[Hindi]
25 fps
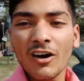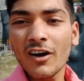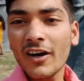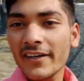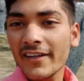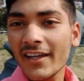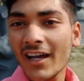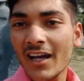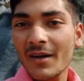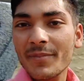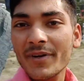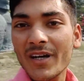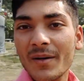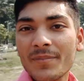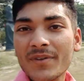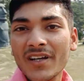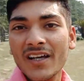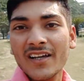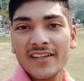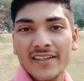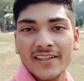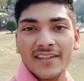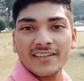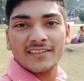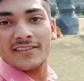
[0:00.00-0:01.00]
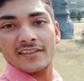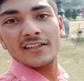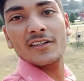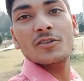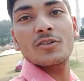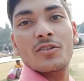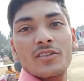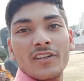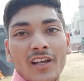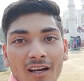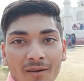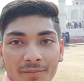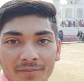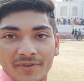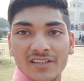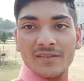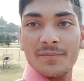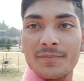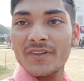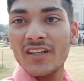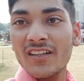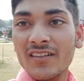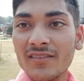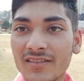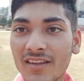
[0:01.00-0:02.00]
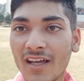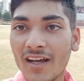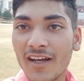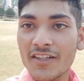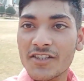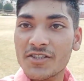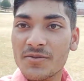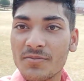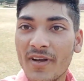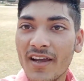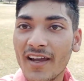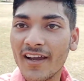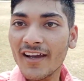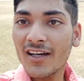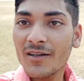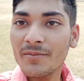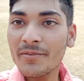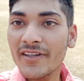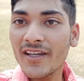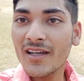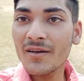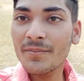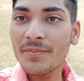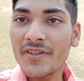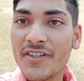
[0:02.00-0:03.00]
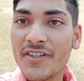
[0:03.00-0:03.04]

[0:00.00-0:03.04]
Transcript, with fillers: और यहाँ पर अपना ये देखो यहाँ पर अपना ताजमहल भी है